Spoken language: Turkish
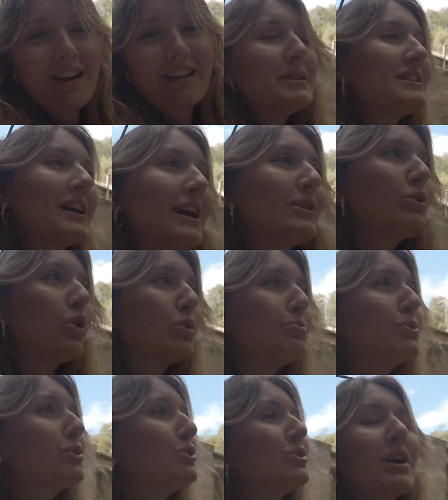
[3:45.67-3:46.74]
Bir şey yok.
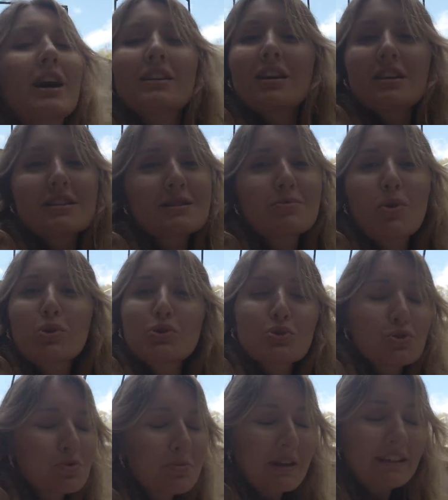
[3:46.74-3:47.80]
Bugün de atarız bir
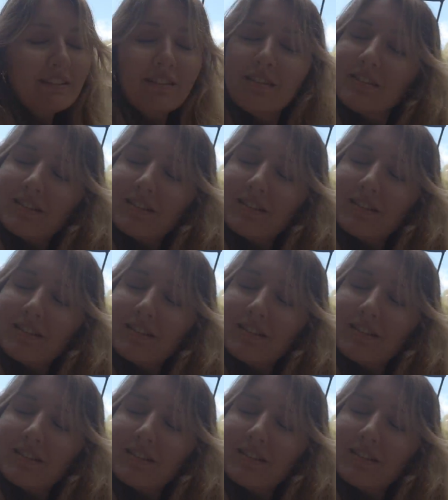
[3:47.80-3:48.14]
30 bin.